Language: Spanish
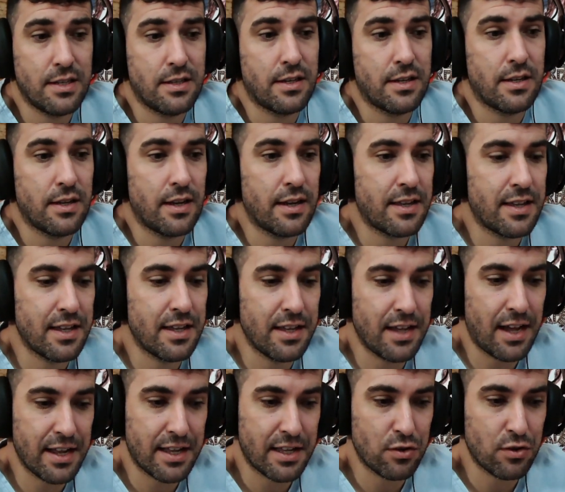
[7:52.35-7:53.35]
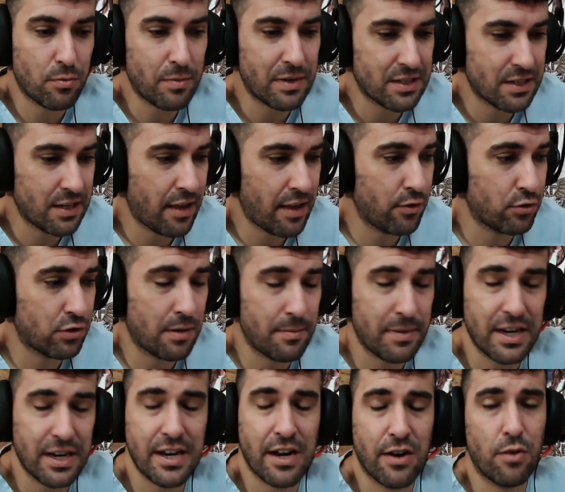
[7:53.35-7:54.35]
eh, hay, que, hay que tomársela de otra
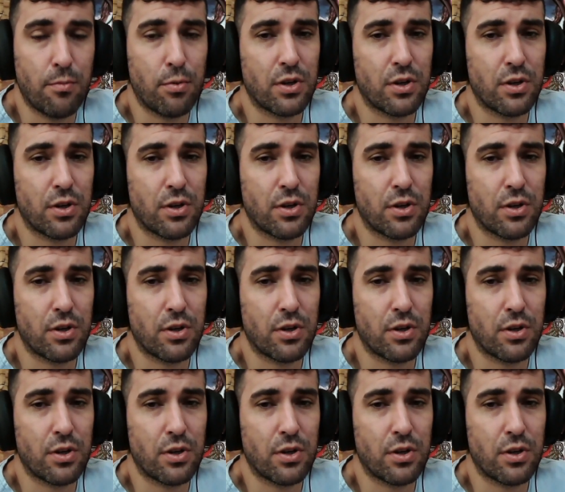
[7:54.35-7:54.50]
manera, ¿no?